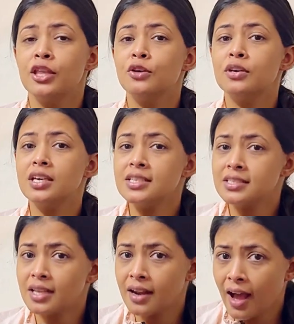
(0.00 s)
तो
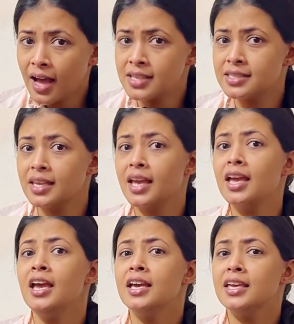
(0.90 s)
किस तरह से
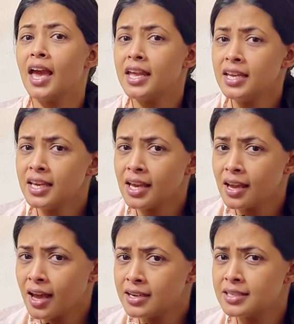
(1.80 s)
गैरी के
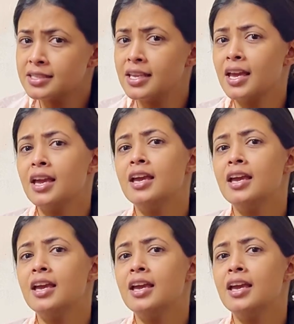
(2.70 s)
आने से